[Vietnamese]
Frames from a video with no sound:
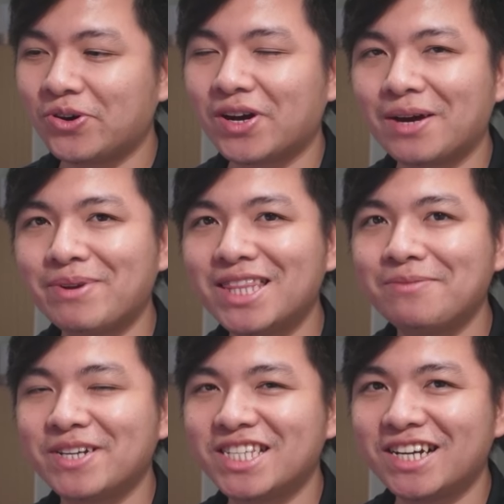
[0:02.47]
Ngày hôm nay thì
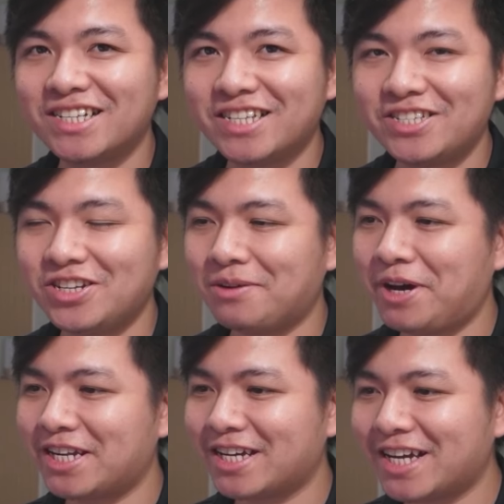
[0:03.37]
mình sẽ hướng dẫn cho các
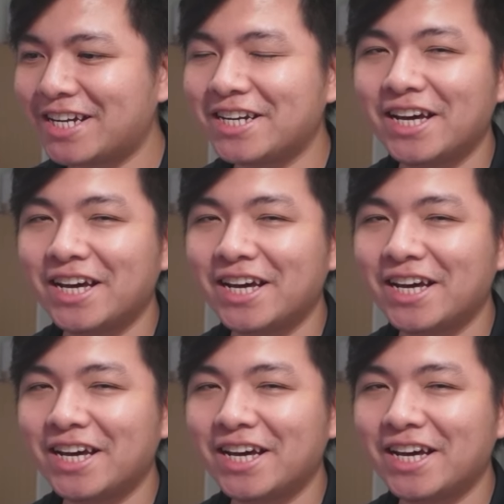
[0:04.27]
bạn cái cách